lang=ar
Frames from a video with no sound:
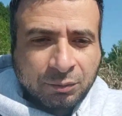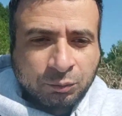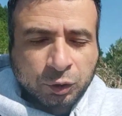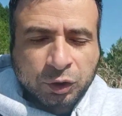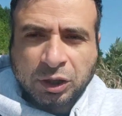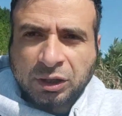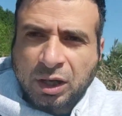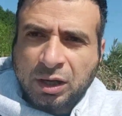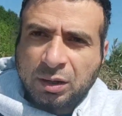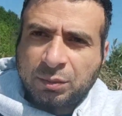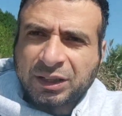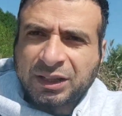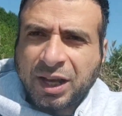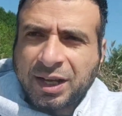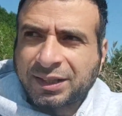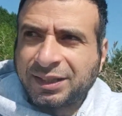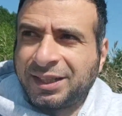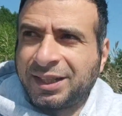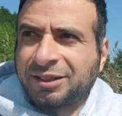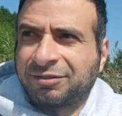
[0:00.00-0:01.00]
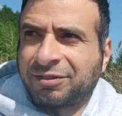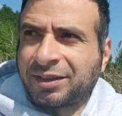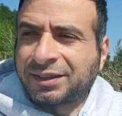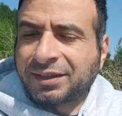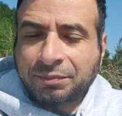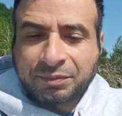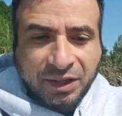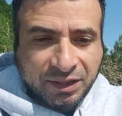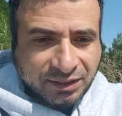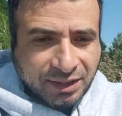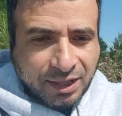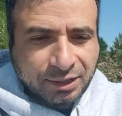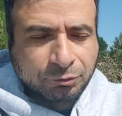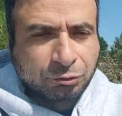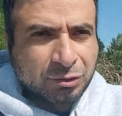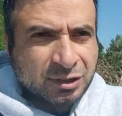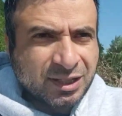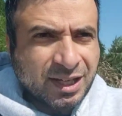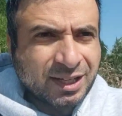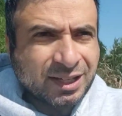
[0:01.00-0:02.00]
متطلباتها كتير فانت بتجتهد
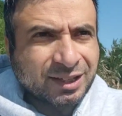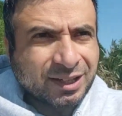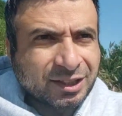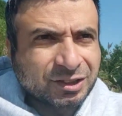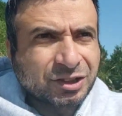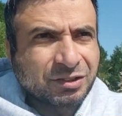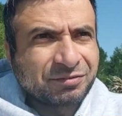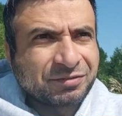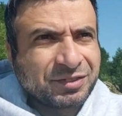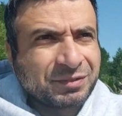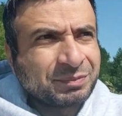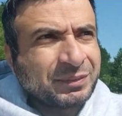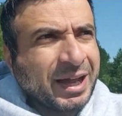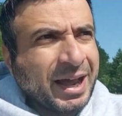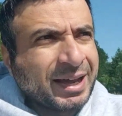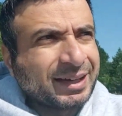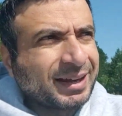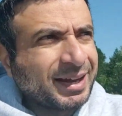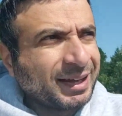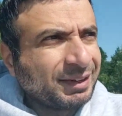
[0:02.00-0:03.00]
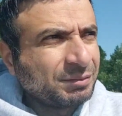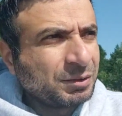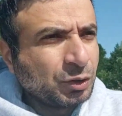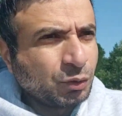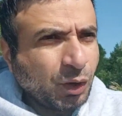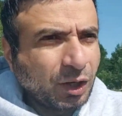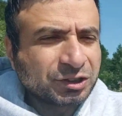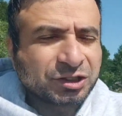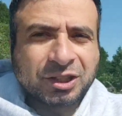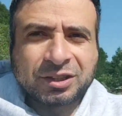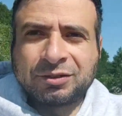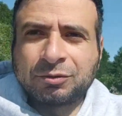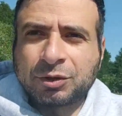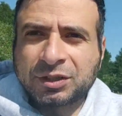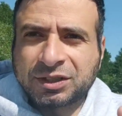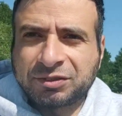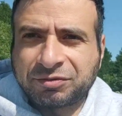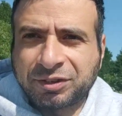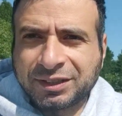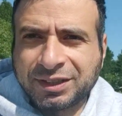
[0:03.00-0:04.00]
وتذاكر عشان في امتحان هيعمله عشان
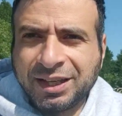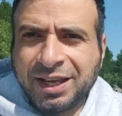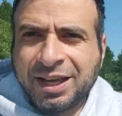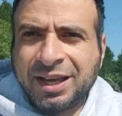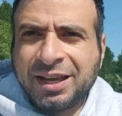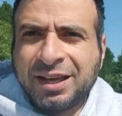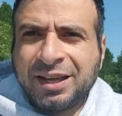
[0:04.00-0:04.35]
الوظيفه دي